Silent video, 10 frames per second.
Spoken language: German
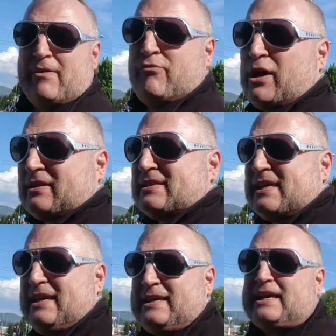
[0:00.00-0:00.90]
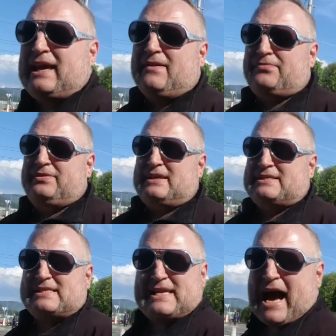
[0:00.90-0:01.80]
e am Wörthersee in Kärnten
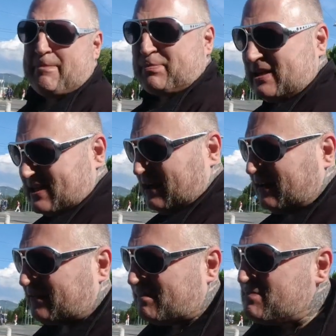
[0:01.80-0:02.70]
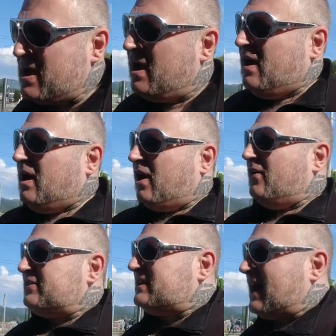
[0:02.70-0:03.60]
dieses Jahr abgesagt.
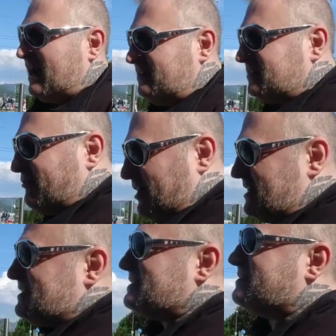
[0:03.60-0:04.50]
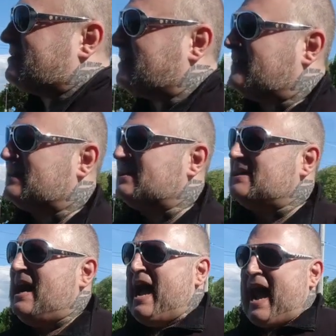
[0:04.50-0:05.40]
Und ich halte fest,
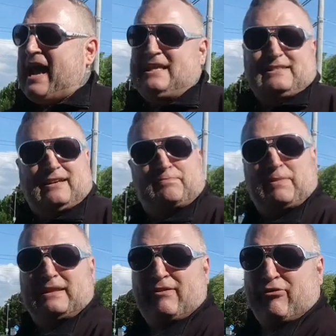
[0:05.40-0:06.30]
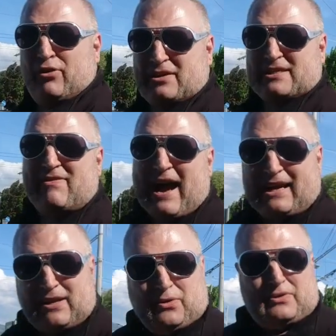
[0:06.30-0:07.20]
äh, einst hat man den
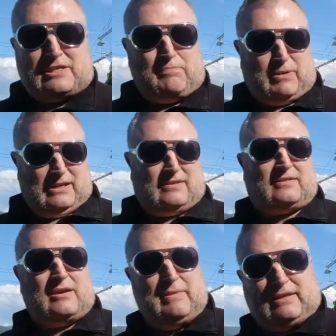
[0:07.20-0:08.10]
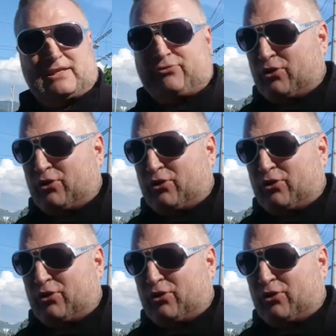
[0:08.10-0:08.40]
Volkswagen konzipiert, damit das